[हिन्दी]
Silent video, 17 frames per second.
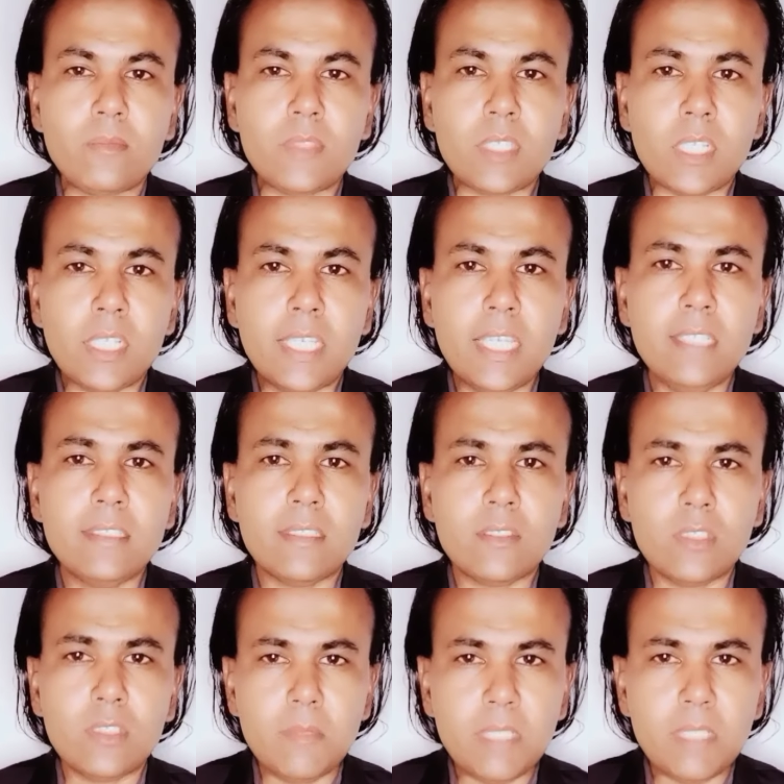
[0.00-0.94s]
कि
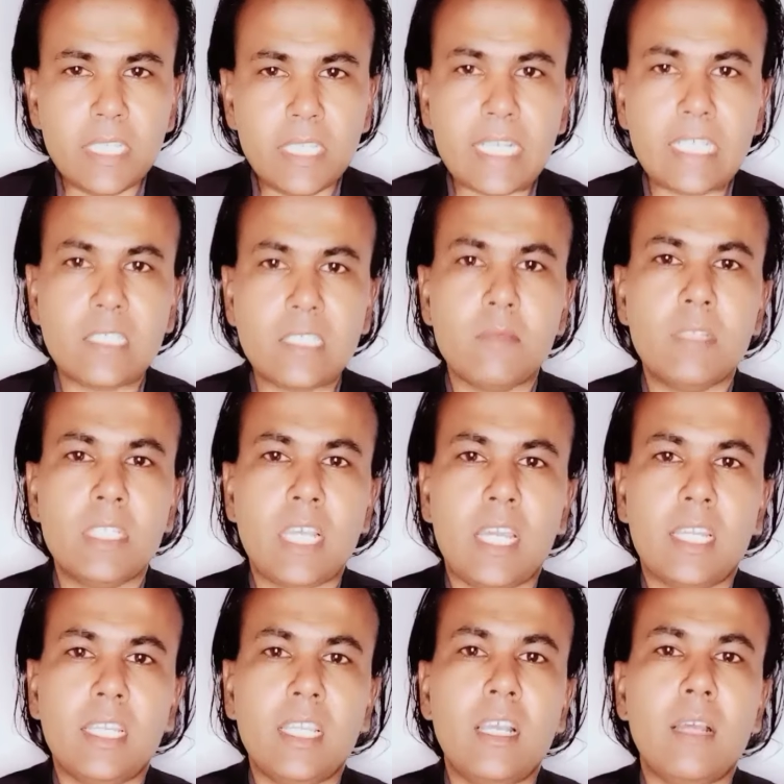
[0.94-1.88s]
जितनी भी दीगर
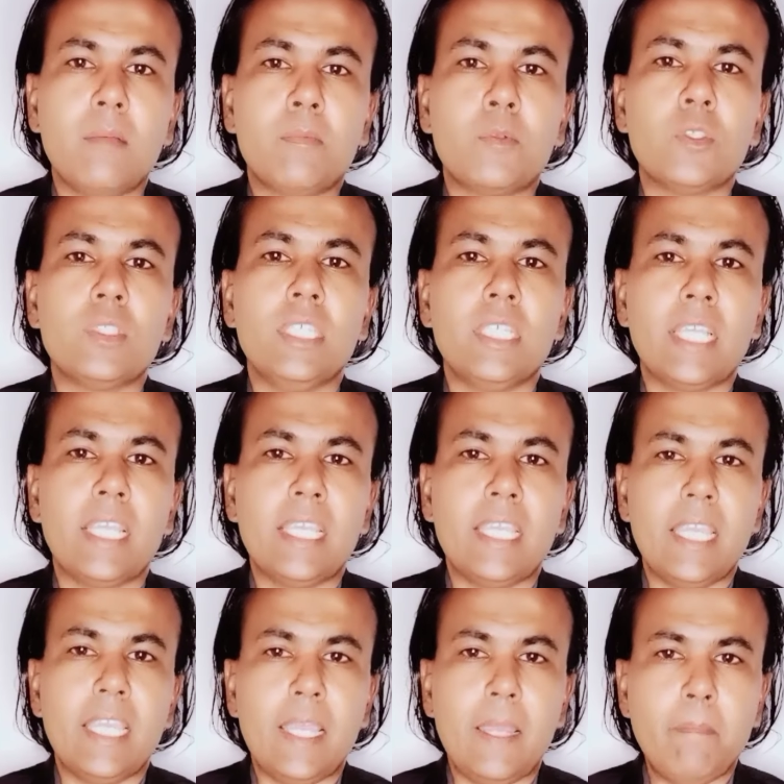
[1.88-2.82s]
जिम्मेदारियाँ आपको दी गई
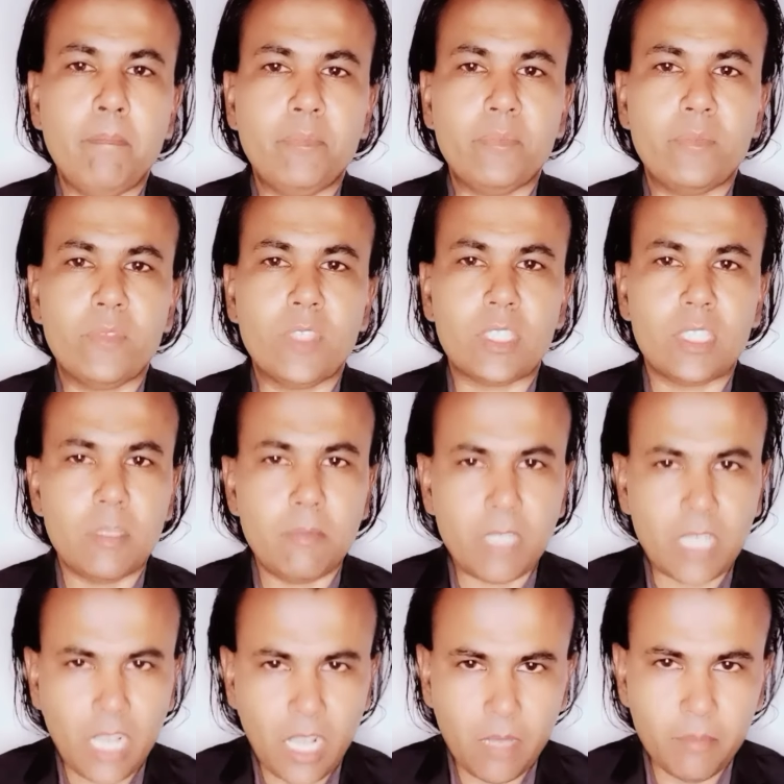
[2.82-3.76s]
हैं जितने भी
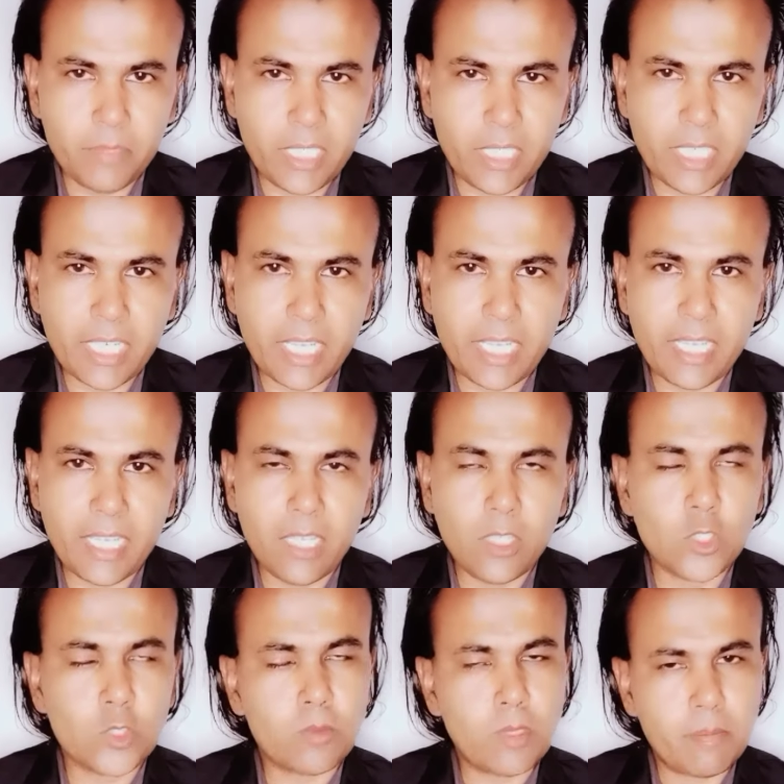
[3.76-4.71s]
काम दिए गए हैं
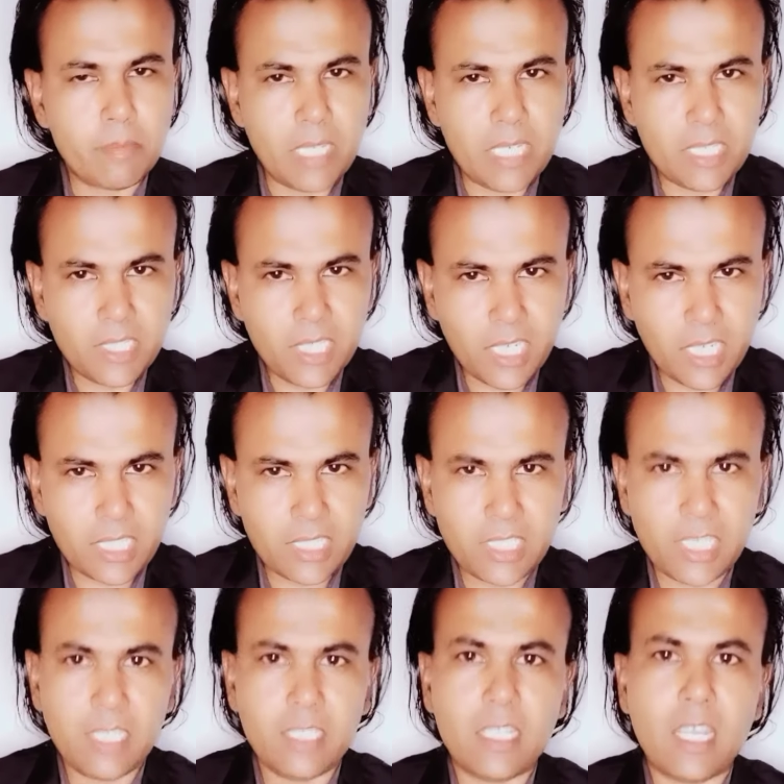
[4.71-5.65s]
उस पर बेशक अच्छे
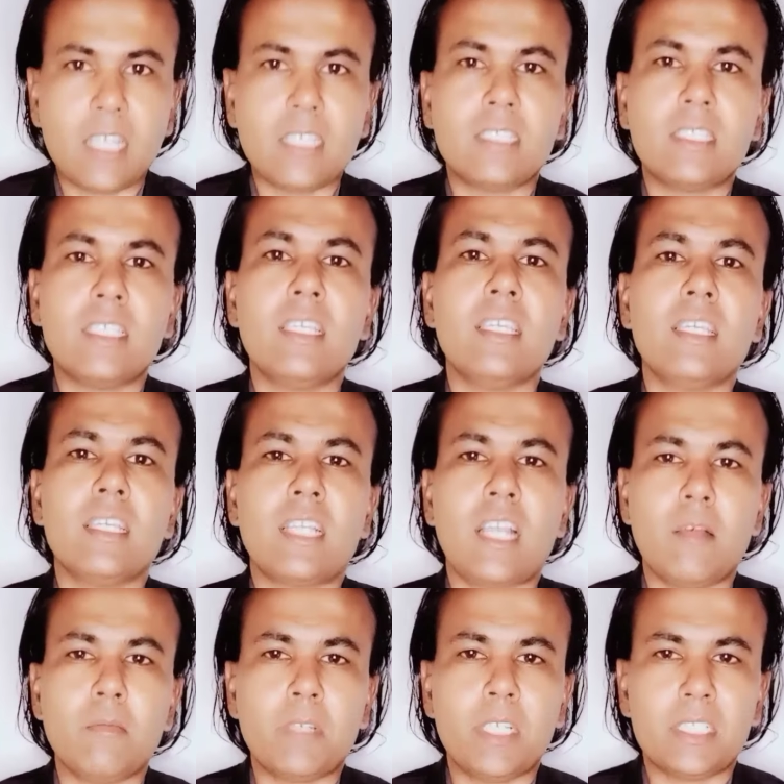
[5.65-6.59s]
अंदाज से
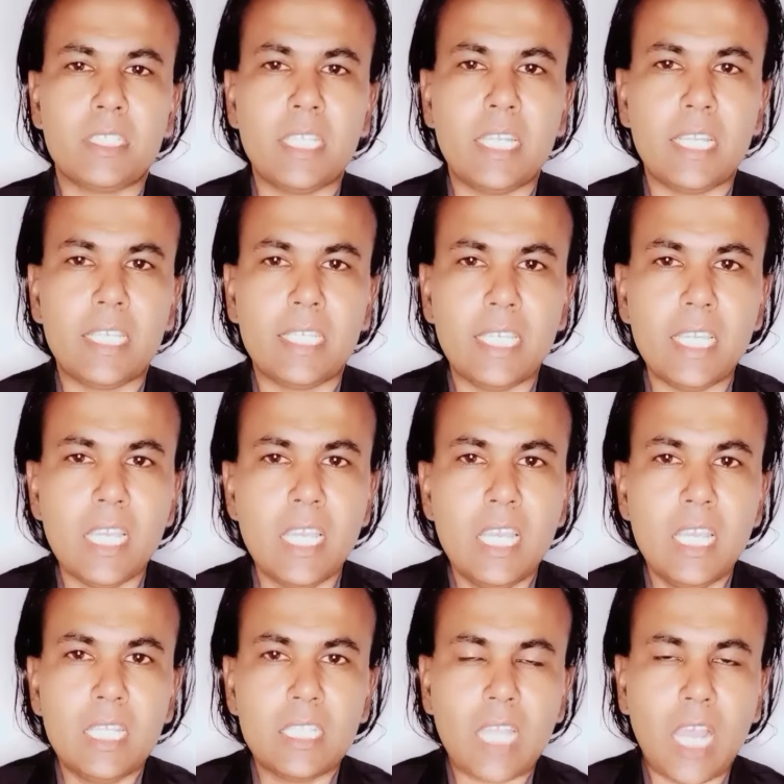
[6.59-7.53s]
काम करते रहिए
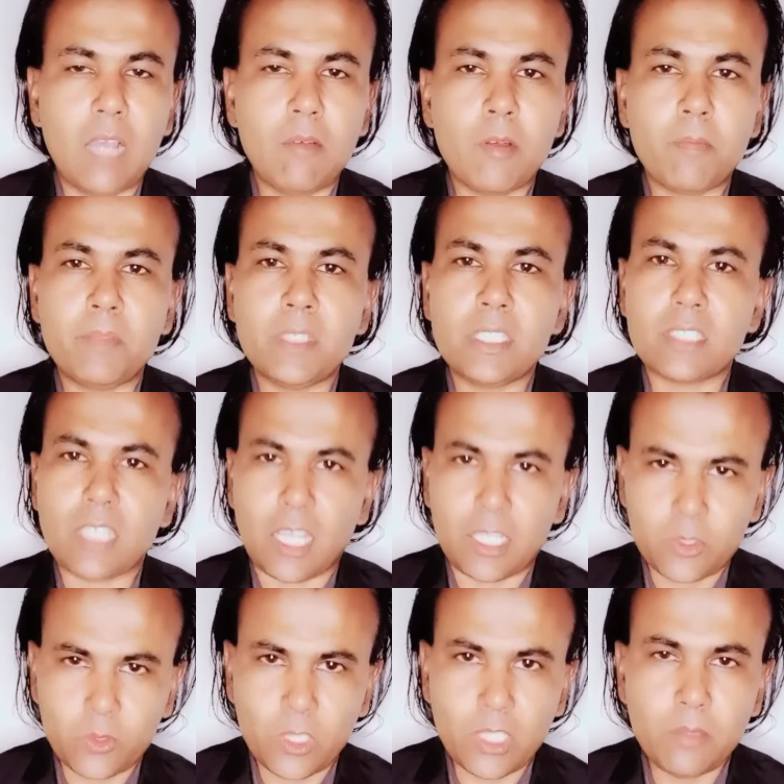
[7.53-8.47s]
ताहम अपनी
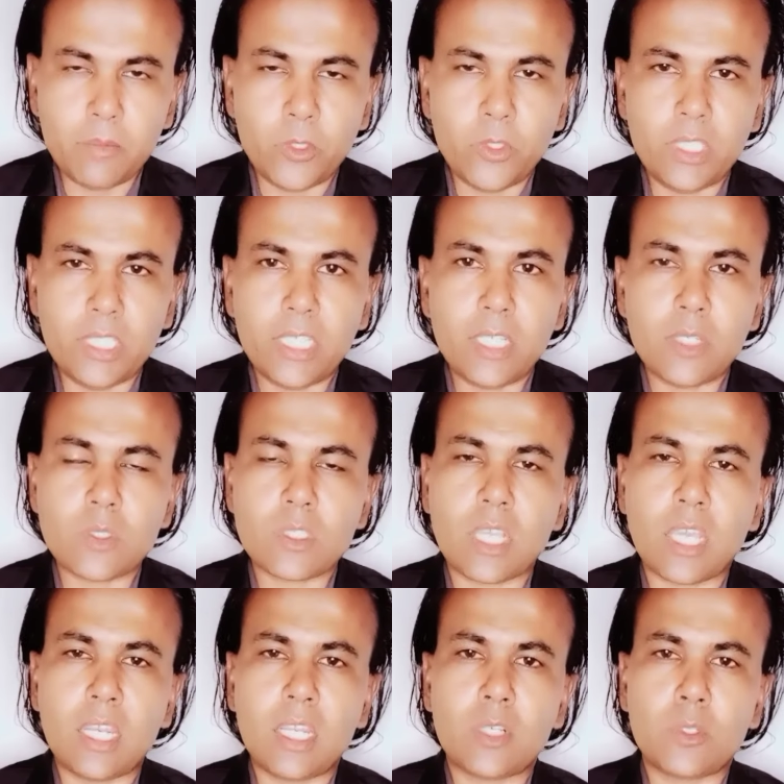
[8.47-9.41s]
ज़ात को नहीं भूलिए
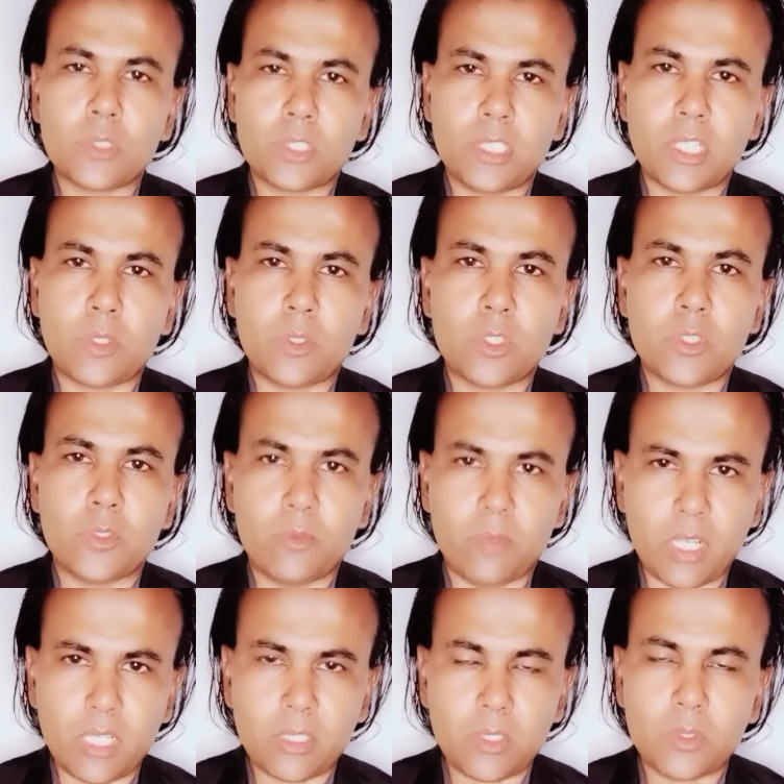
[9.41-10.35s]
रोज़ाना कुछ ना कुछ
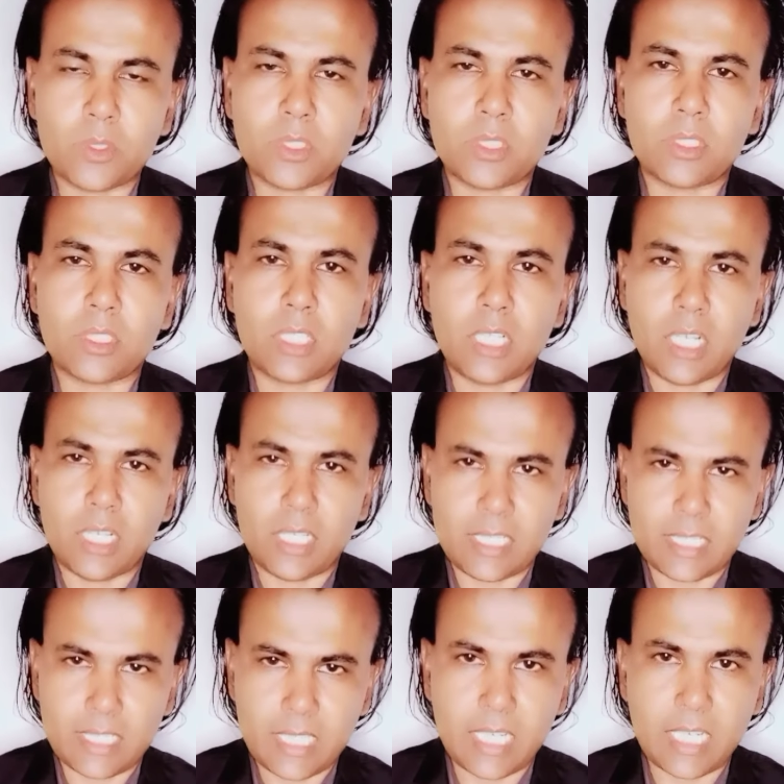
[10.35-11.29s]
वक्त कुछ का
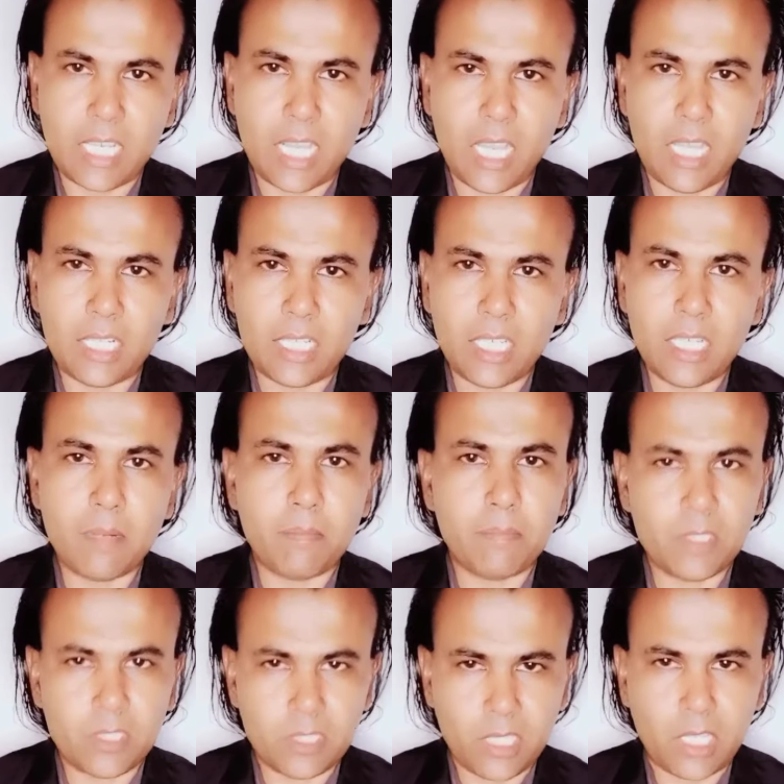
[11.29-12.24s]
हिस्सा निकाल कर अपनी
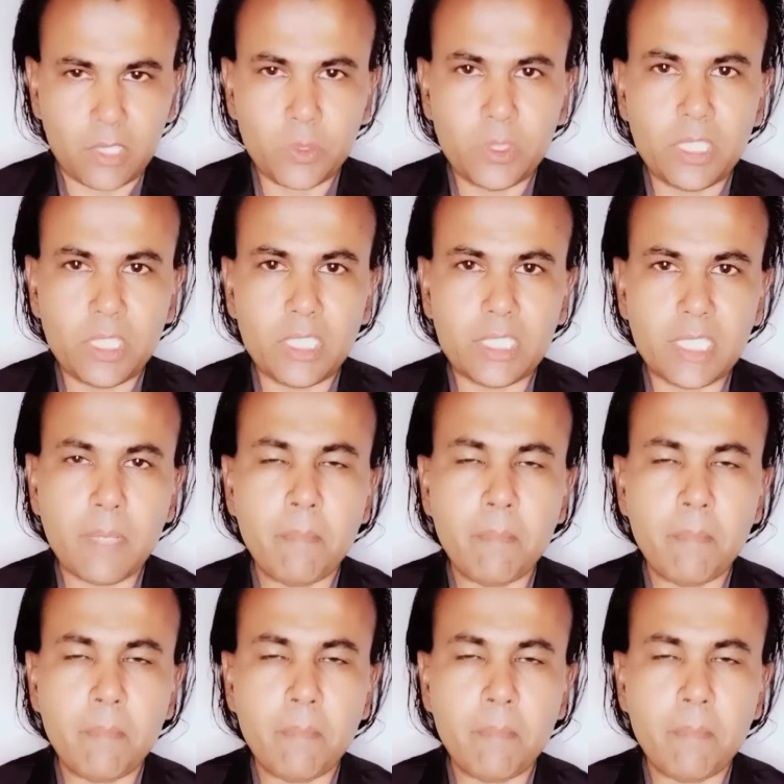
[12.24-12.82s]
ज़ात को दीजिए